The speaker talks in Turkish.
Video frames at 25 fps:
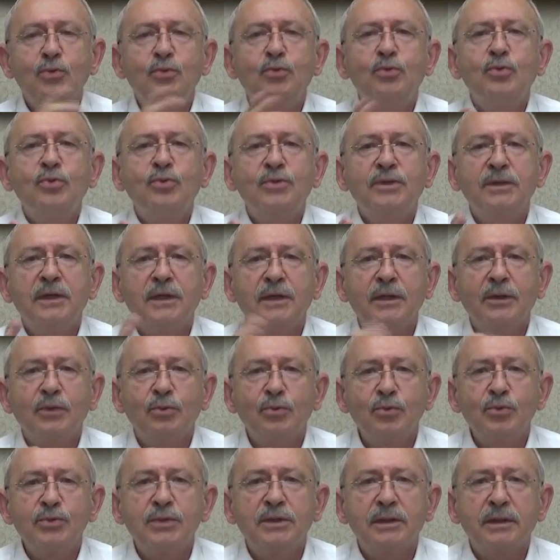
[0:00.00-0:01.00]

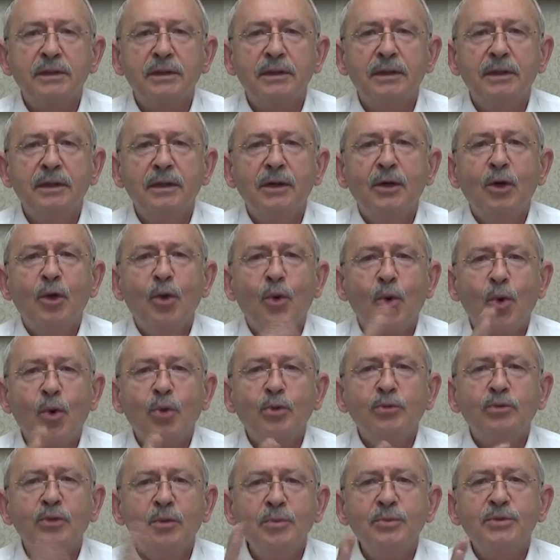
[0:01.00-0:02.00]
Türkiye'nin yüzyılı
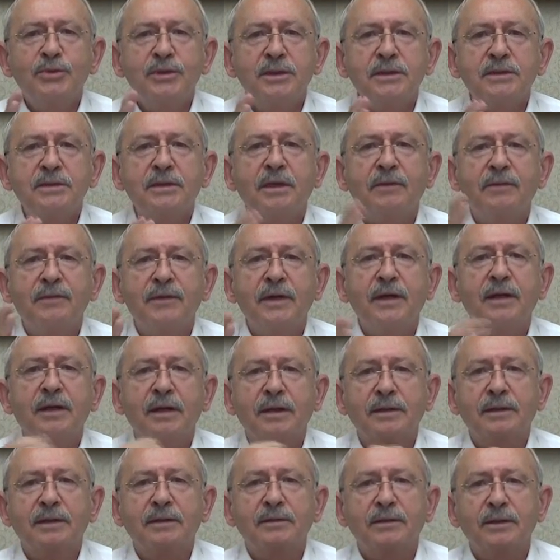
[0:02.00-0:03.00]
oldu mu size
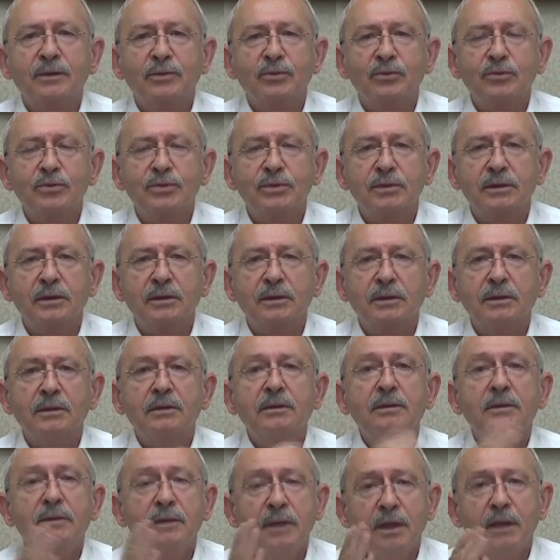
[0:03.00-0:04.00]
felaketin yüzyılı?
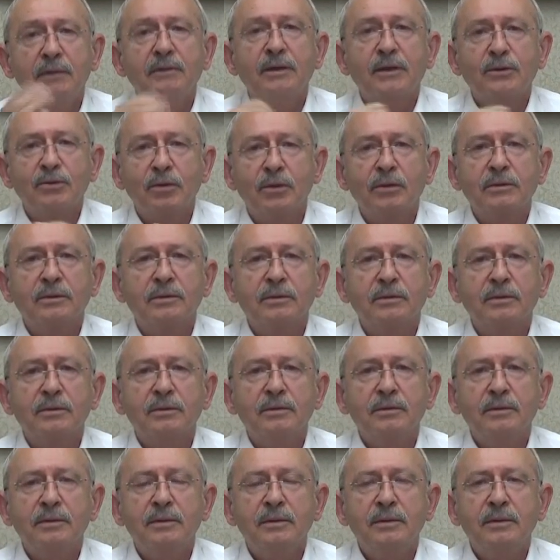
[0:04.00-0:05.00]
Evet oldu.
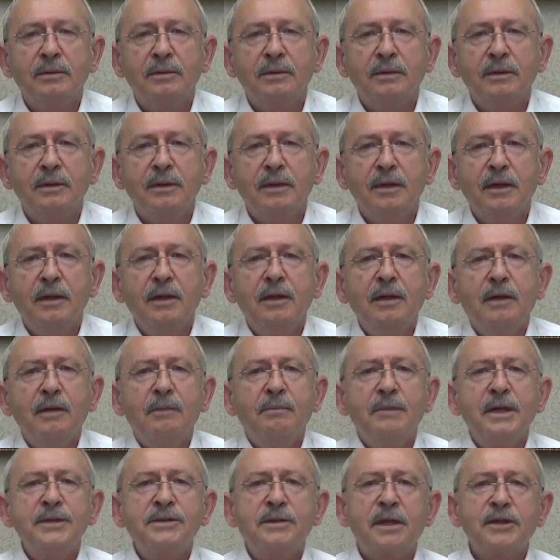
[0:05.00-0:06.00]

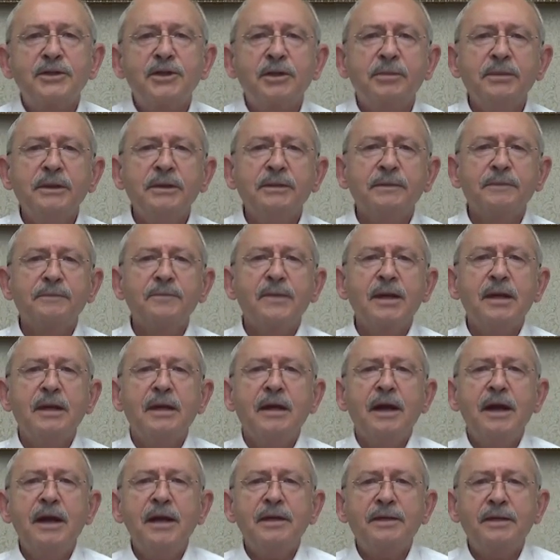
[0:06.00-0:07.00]
Mesajımın
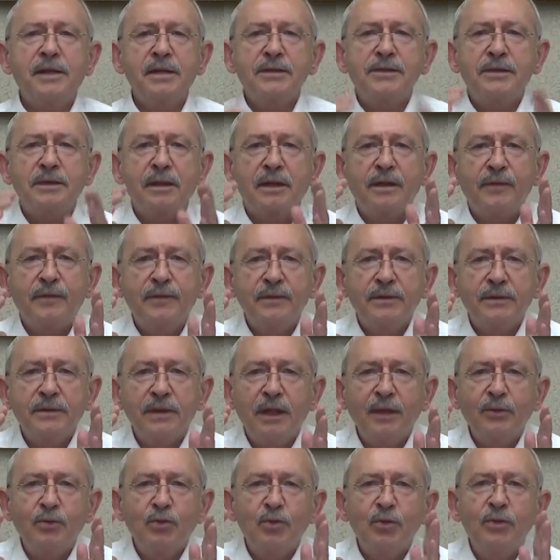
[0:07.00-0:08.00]
herkes
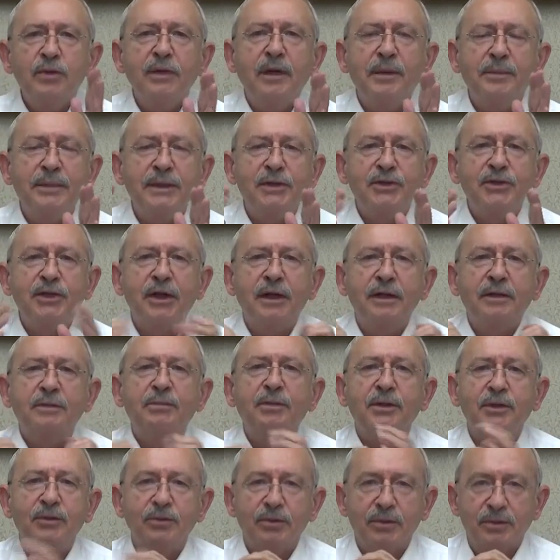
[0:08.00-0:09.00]
tarafından
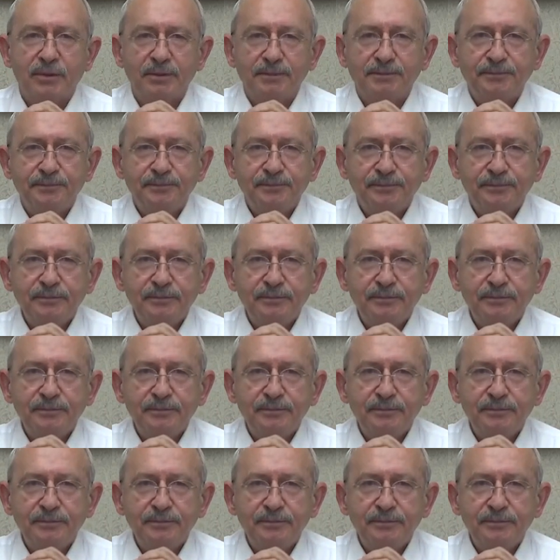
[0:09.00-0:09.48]
duyulamayacağını biliyorum.